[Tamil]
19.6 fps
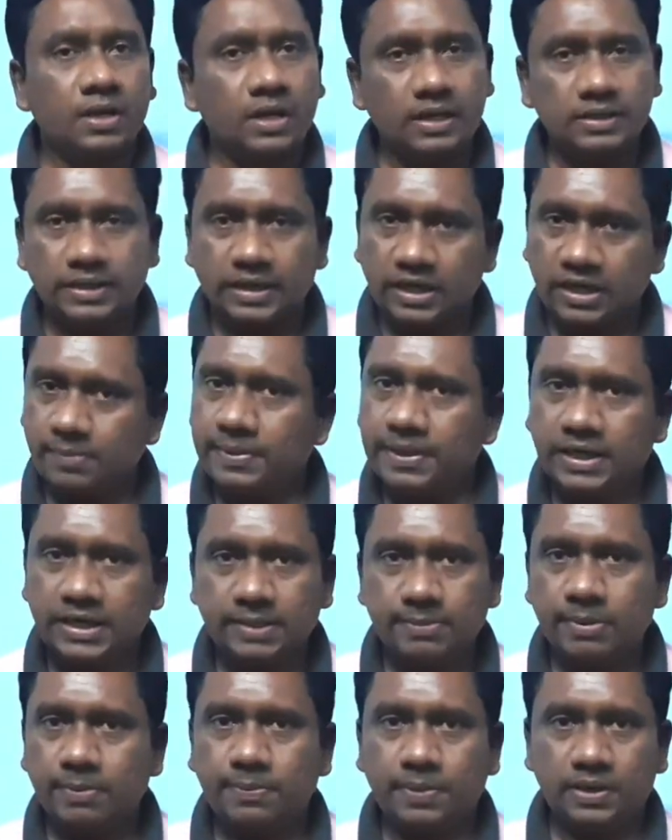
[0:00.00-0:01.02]
அது எல்லாருமே
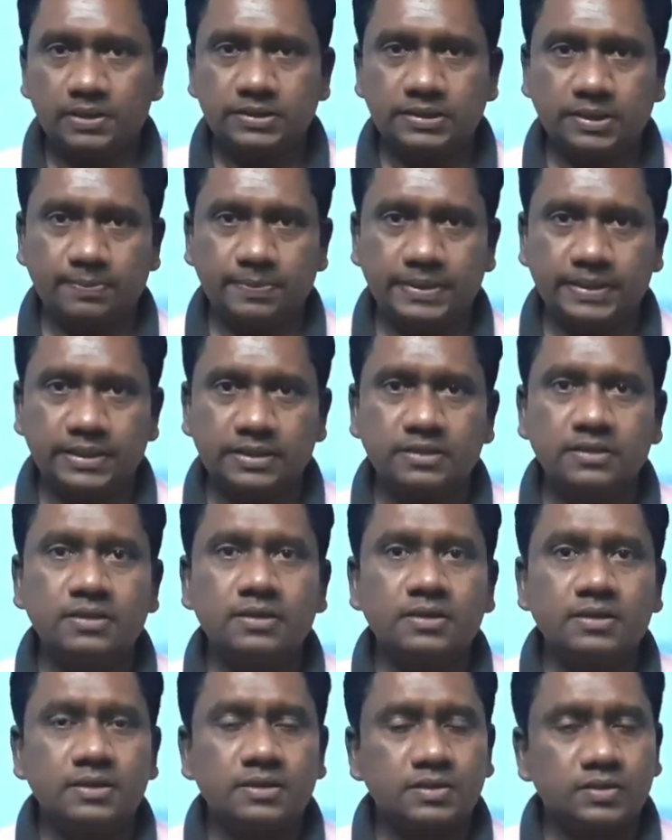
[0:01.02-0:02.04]
கண்டிப்பாக பார்த்துருப்பீங்க
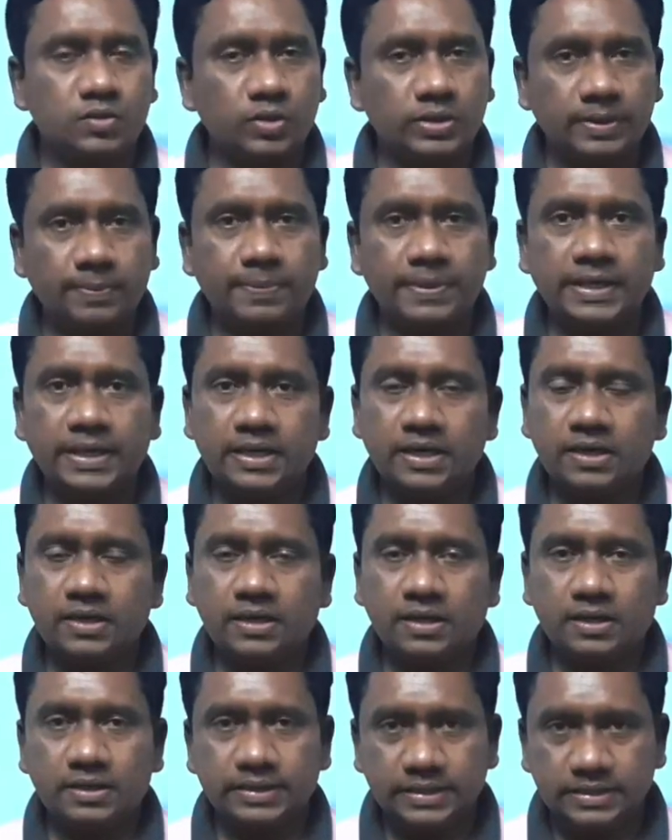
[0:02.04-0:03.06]
ஸோ இப்போ
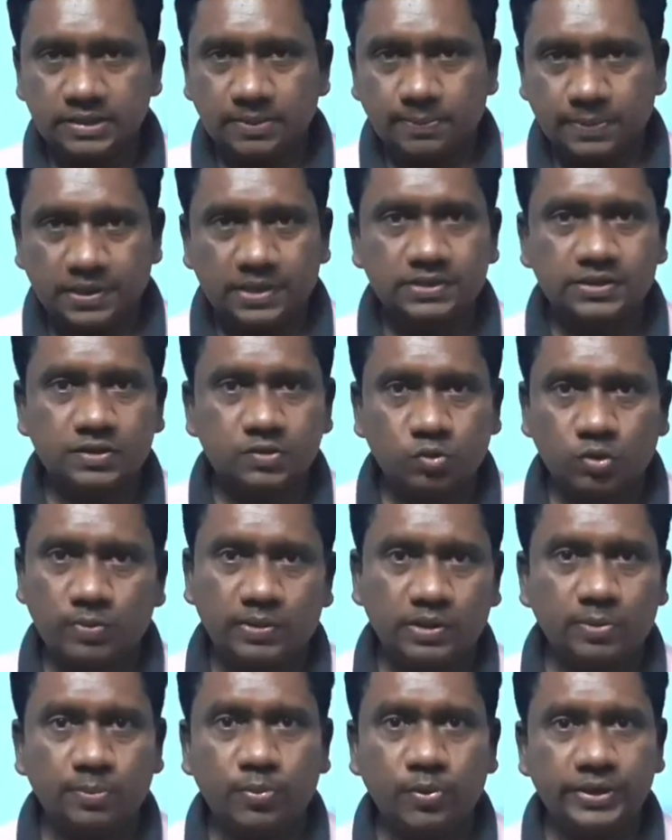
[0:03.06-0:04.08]
என்னென்னா இந்த ப்ராசஸ் ஒரு
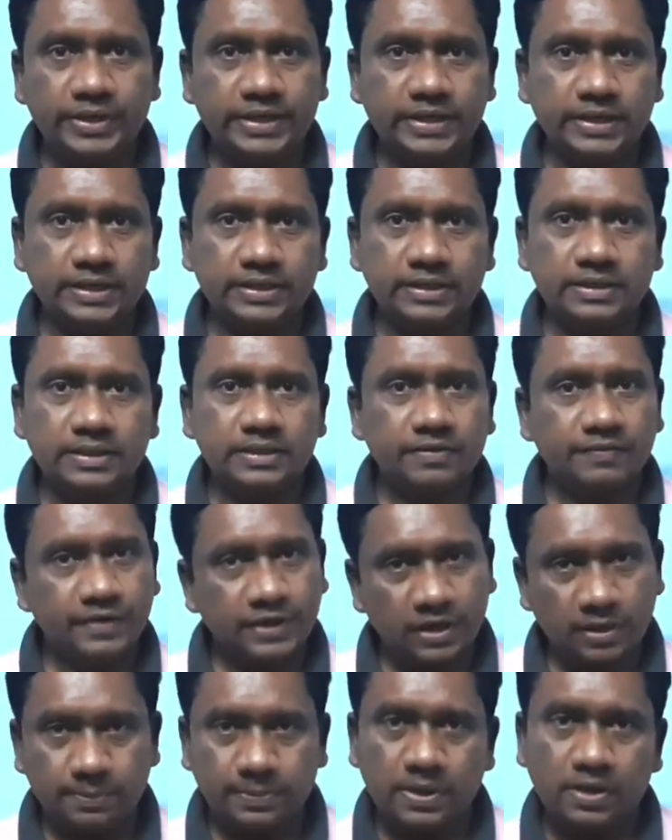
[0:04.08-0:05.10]
பக்கம் போயிட்டுருக்கு இந்த
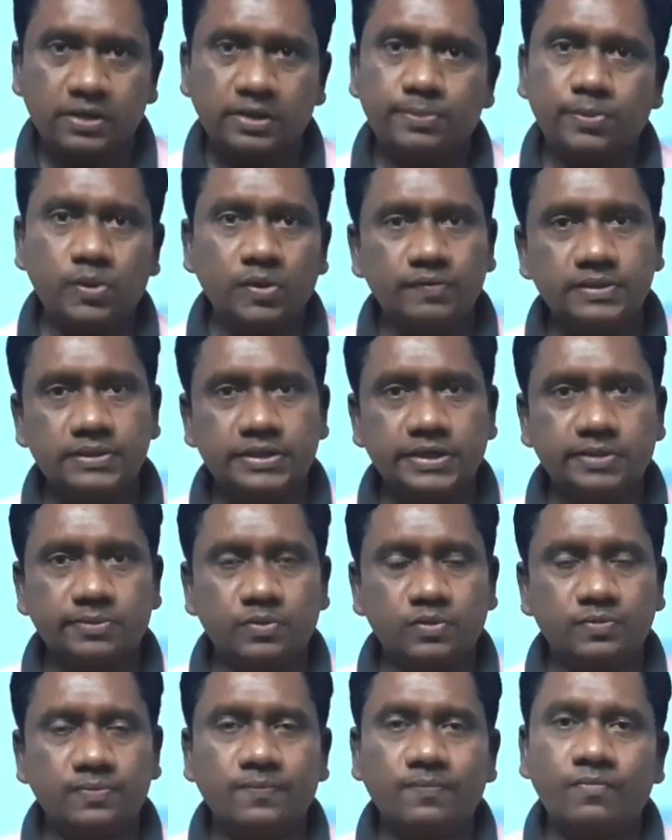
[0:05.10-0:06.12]
வீடியோவில் பார்க்க போகிற
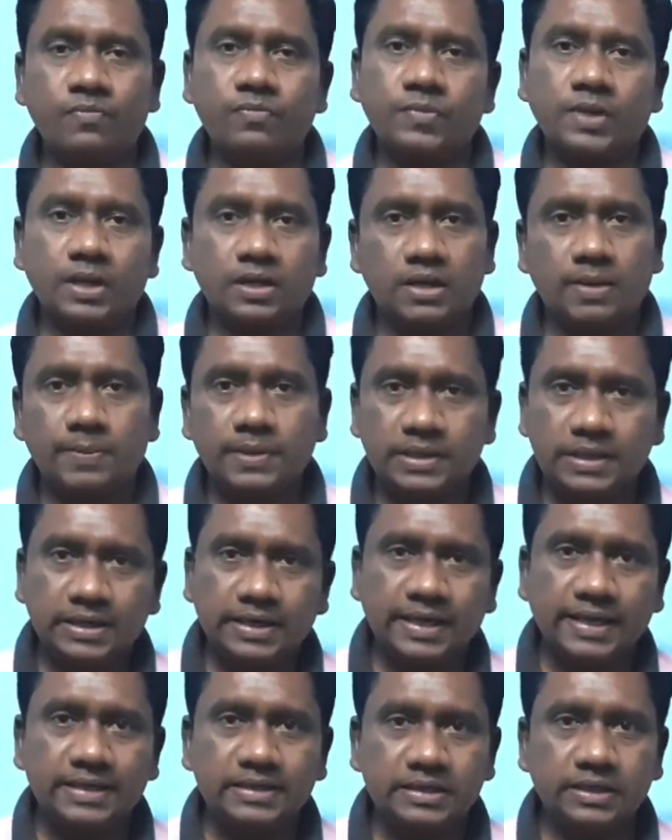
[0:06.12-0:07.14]
விஷயமும் நமக்கு
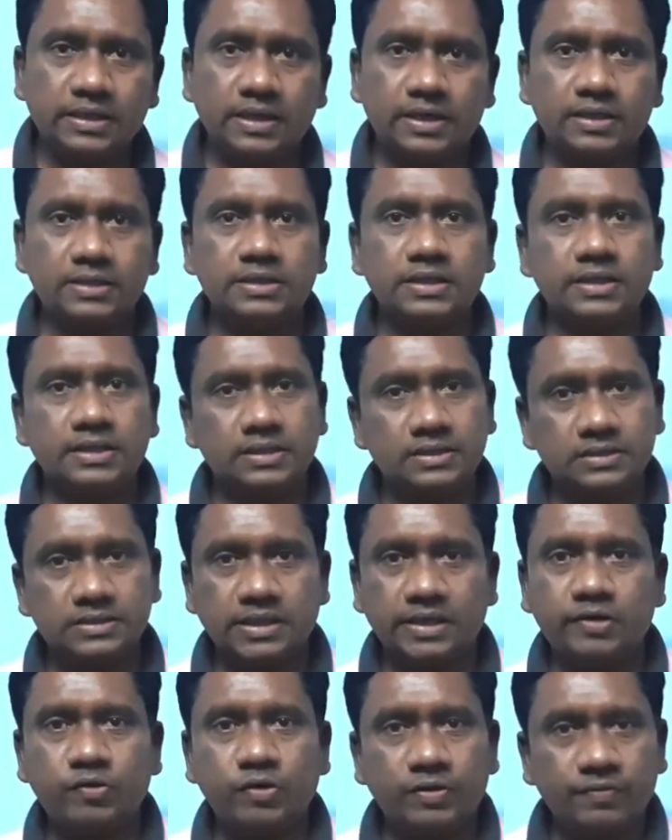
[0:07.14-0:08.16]
நேற்று நடந்த
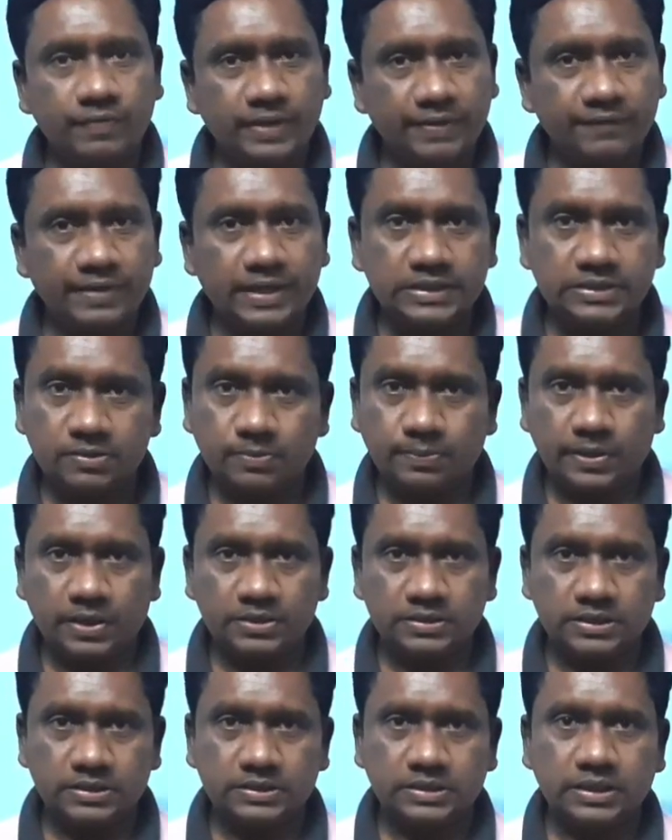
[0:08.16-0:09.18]
சர்டிஃபிகேட் வெரிஃபிகேஷன்
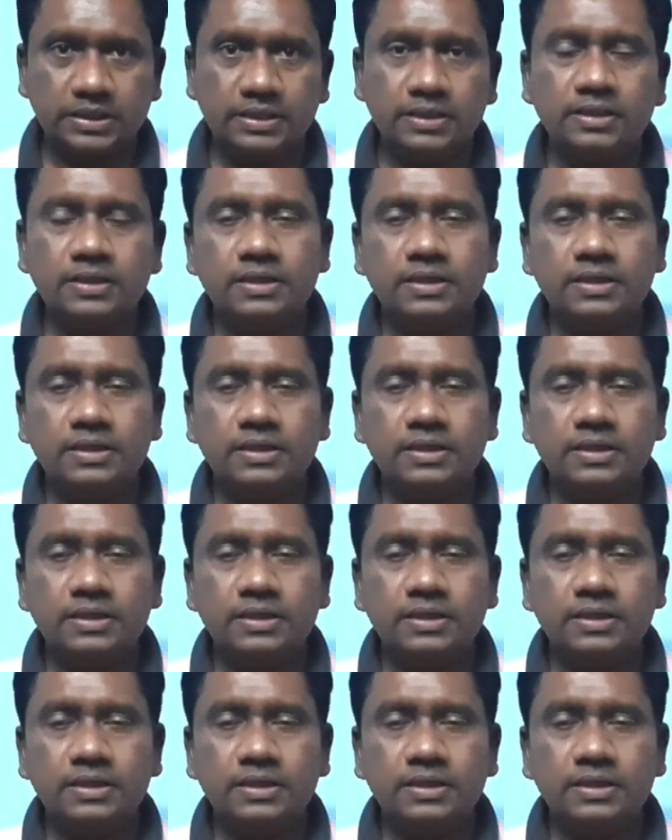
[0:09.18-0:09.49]
ப்ராசஸில்